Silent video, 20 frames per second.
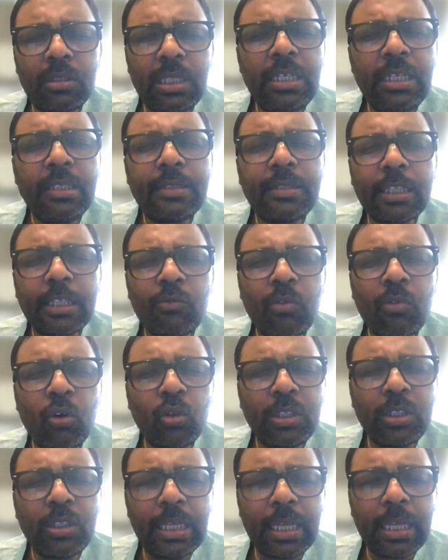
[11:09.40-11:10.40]
तीन तत्व
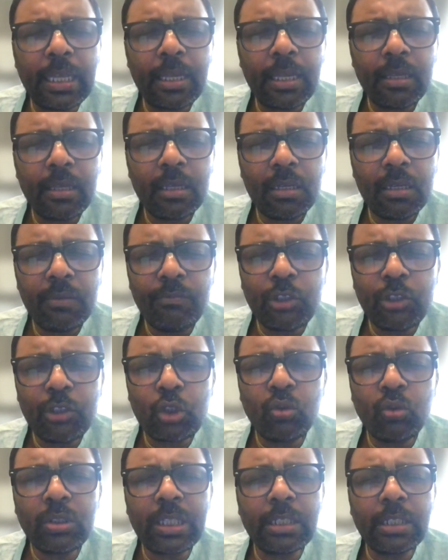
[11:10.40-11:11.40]
होते हैं
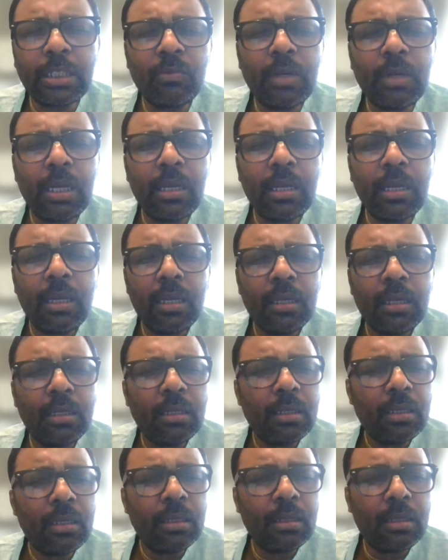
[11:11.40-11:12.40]
विष्णु तत्व
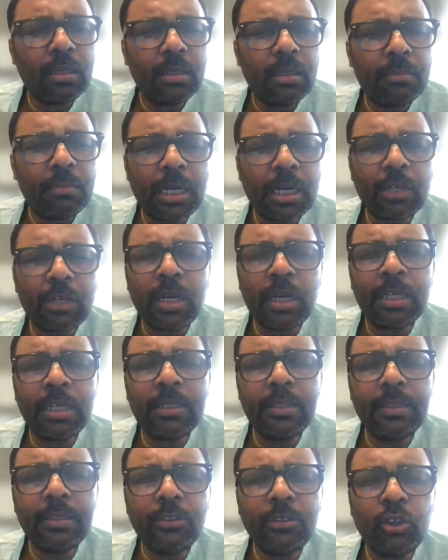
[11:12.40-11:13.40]

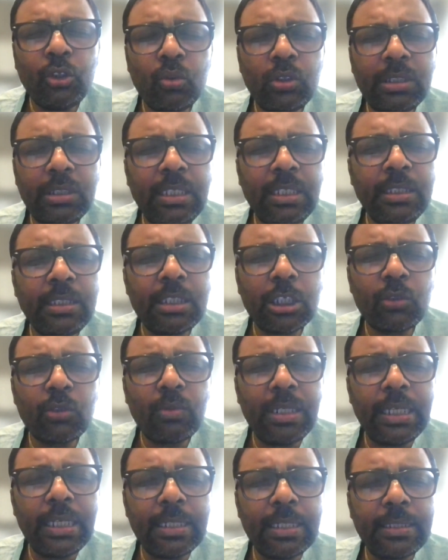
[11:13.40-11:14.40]
भगवान जो तीन
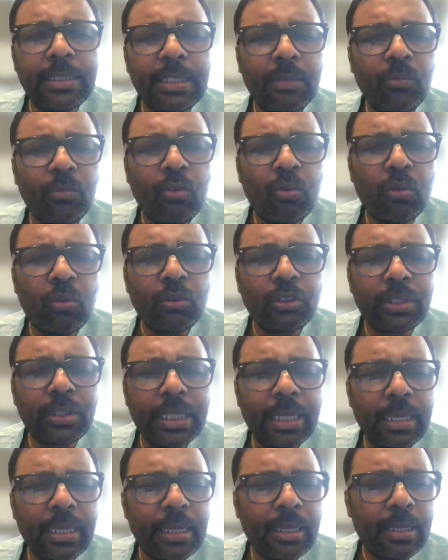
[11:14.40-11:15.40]
तत्व निकलते हैं वो कौन
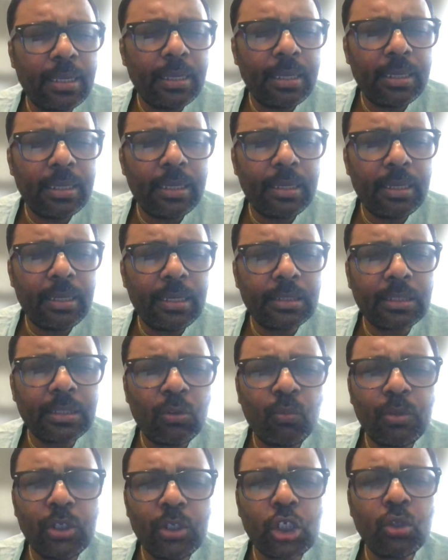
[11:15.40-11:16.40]
से हैं ए, एक
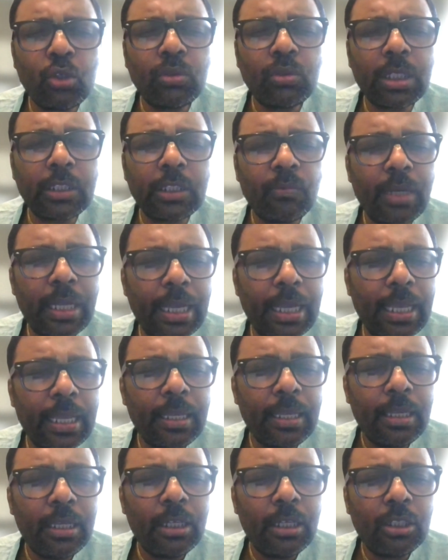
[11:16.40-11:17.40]
तो विष्णु तत्व है
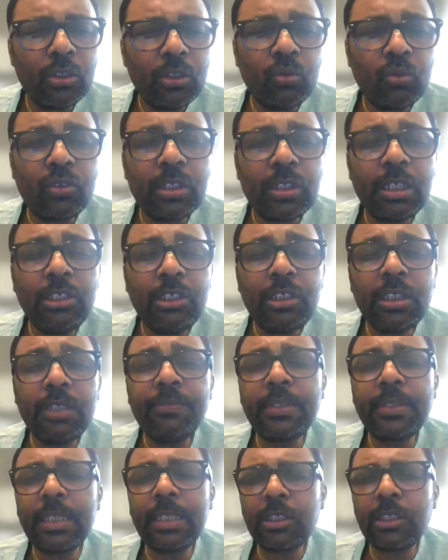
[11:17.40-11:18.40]
दूसरे
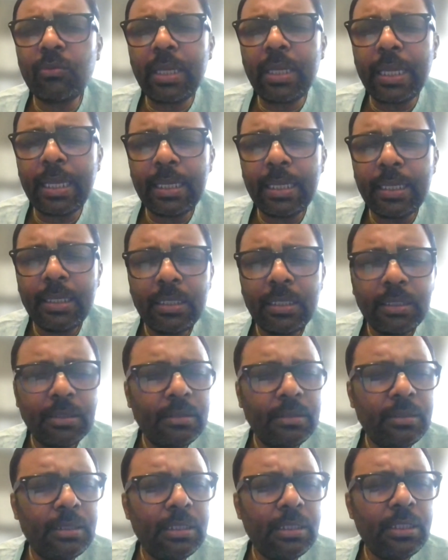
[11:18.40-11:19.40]
जीव तत्व हैं
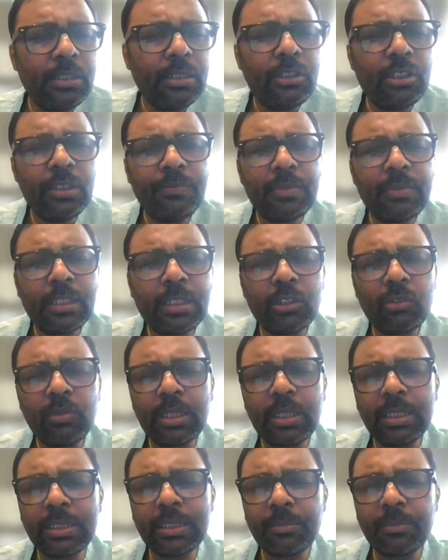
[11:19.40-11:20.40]
जीव
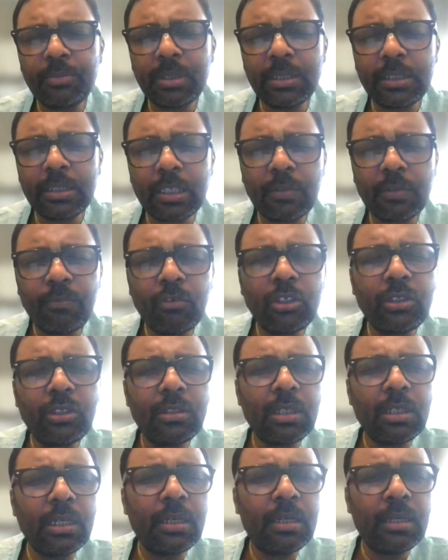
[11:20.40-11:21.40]
तत्व के सबसे
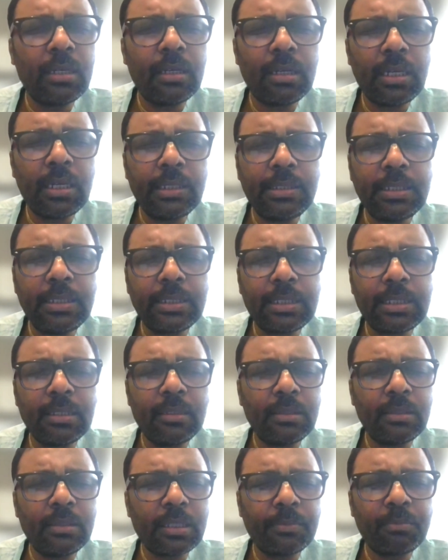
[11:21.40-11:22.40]
सर्वोच्च
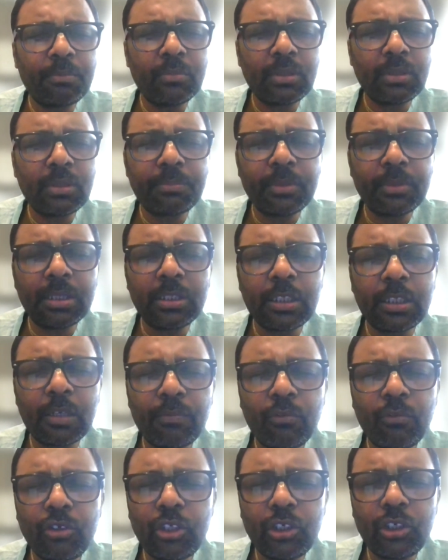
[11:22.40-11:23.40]
सब, सबसे
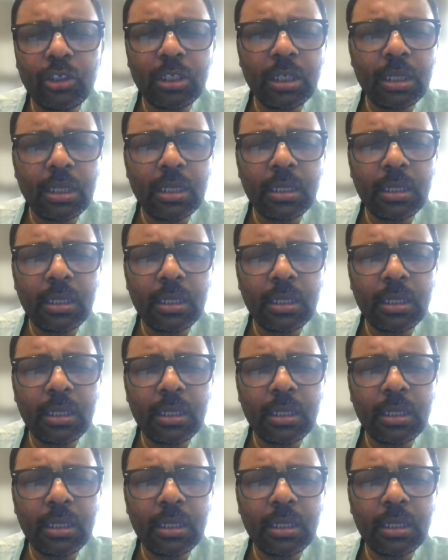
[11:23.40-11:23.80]
सर्वोच्च